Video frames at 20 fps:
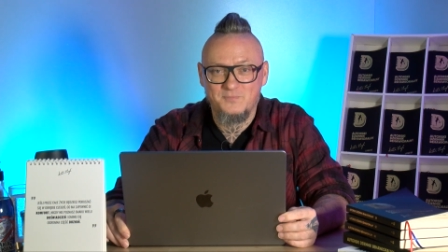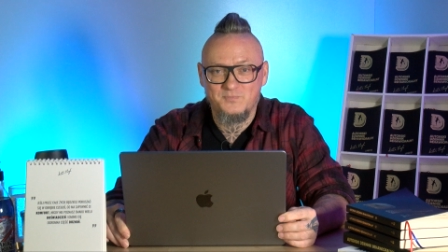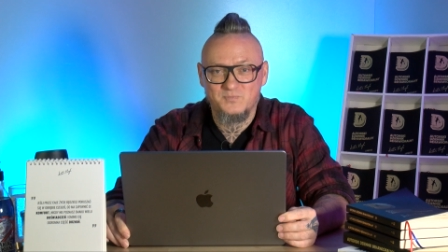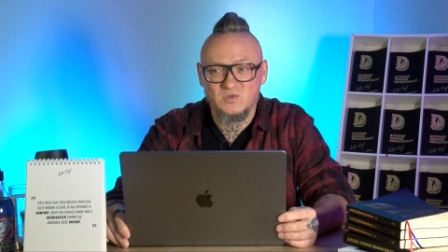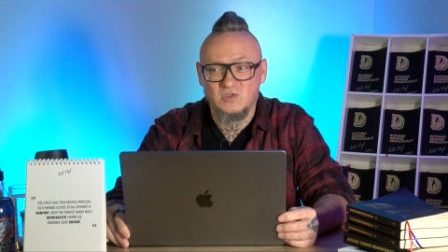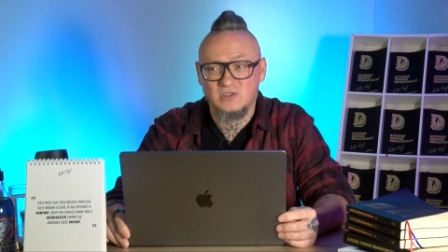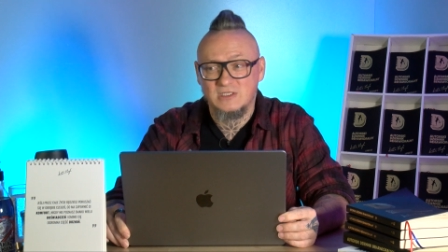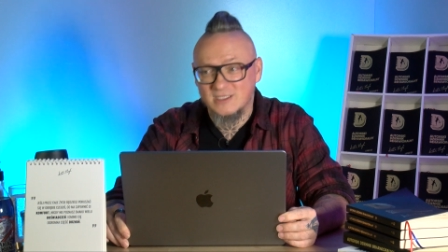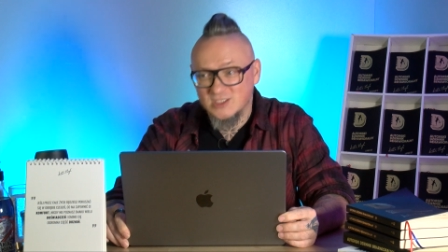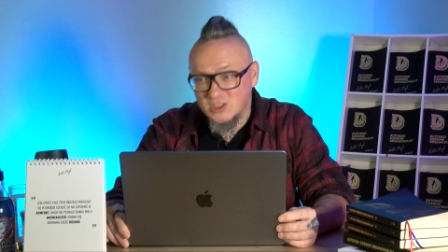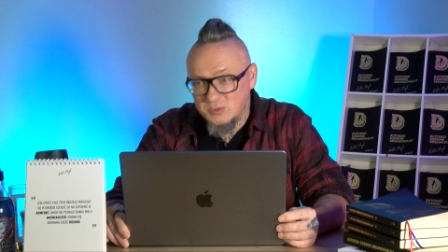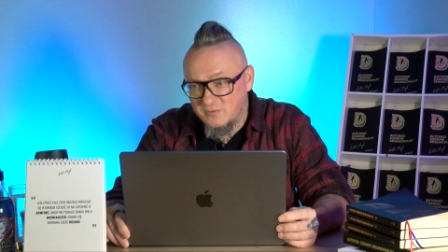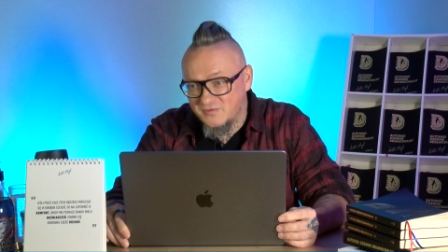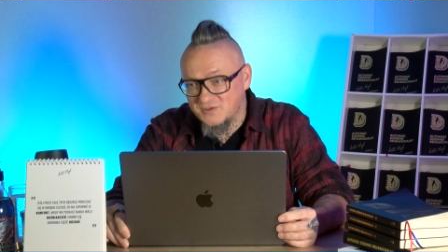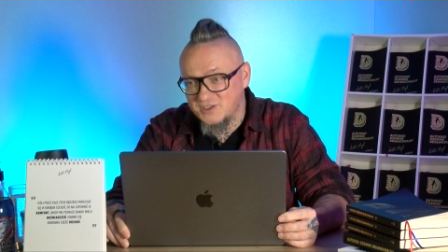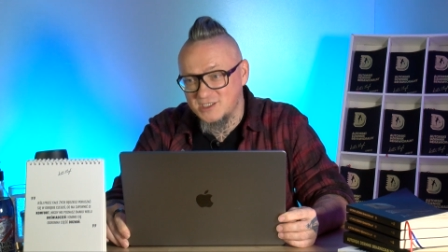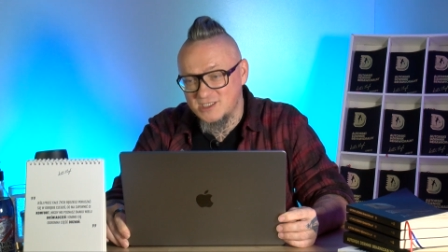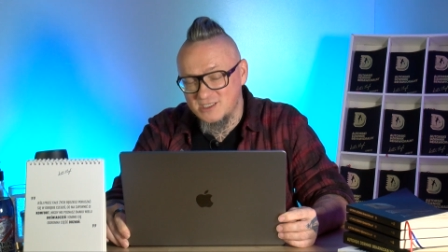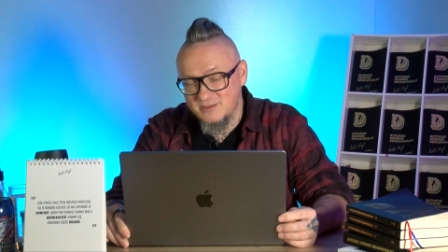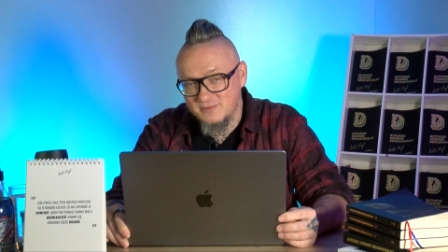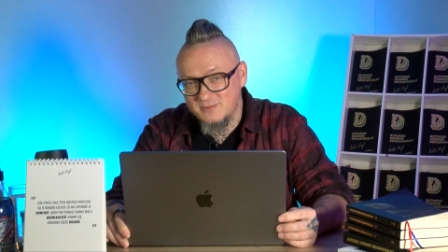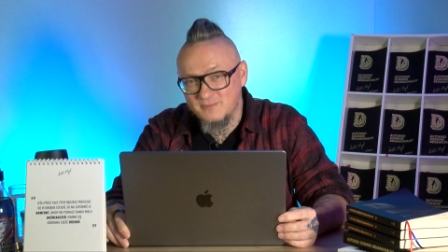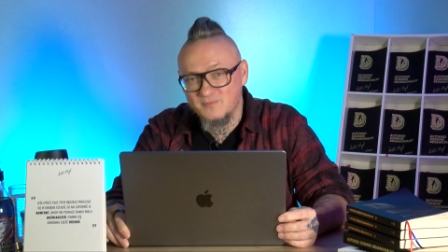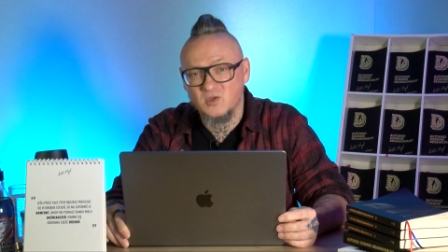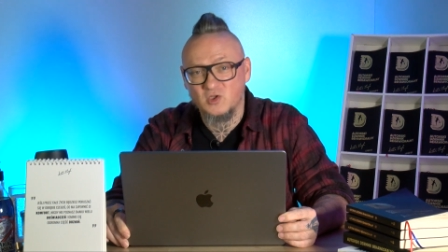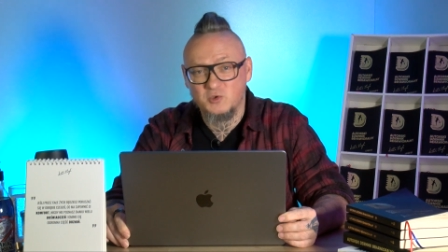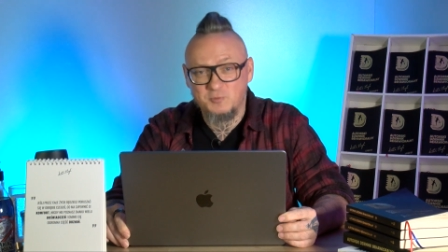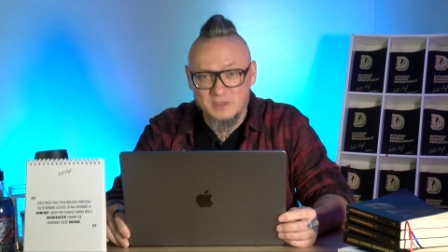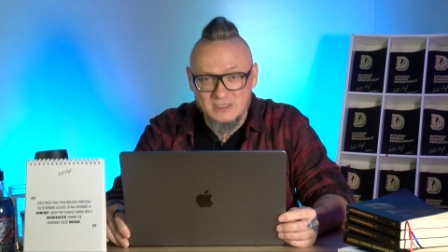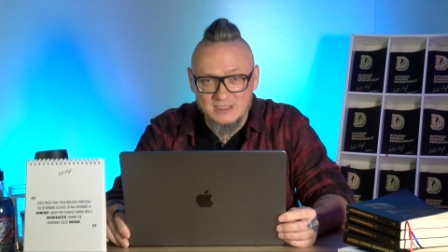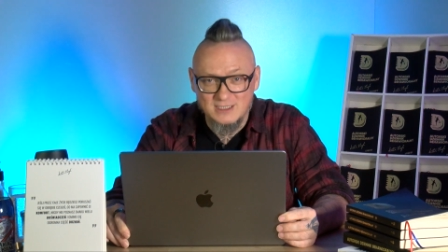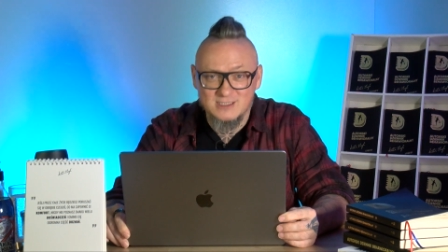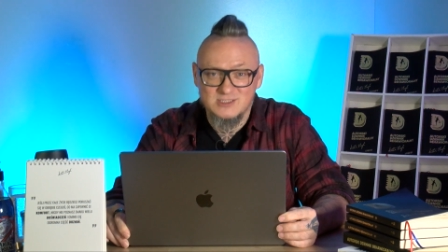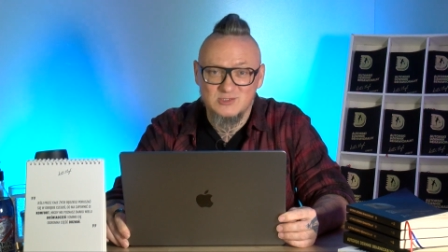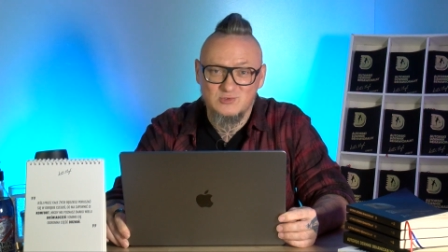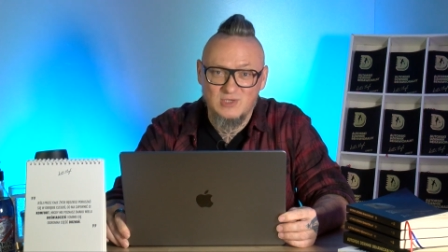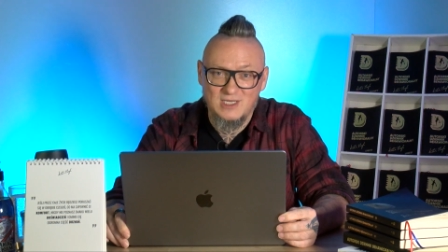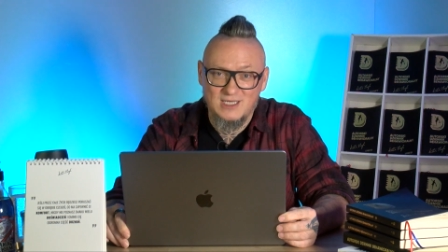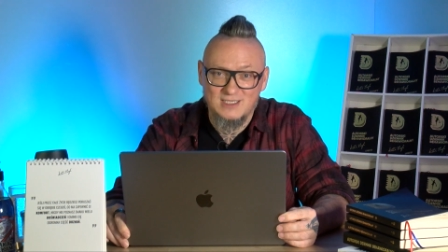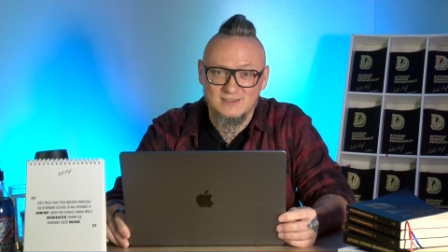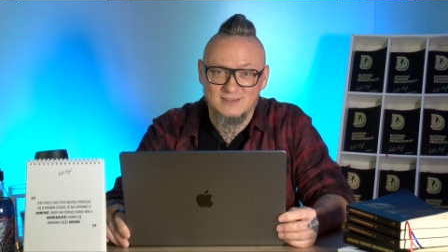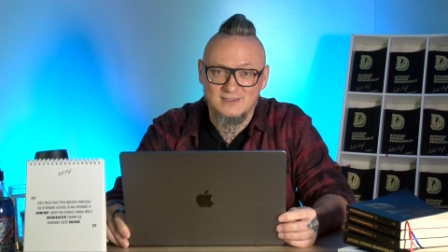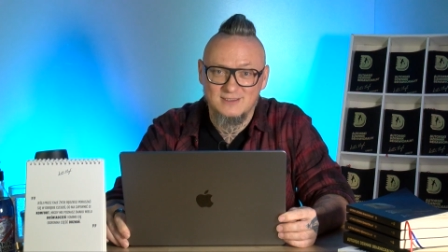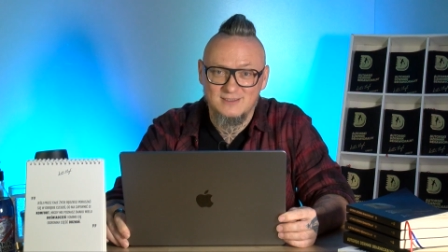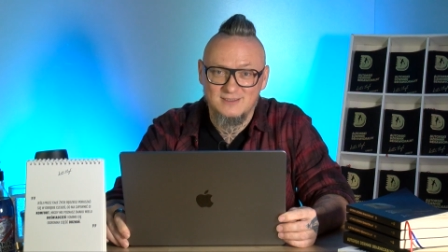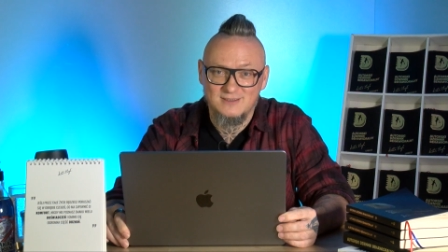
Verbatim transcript: To dlatego powtarzam od 15 lat.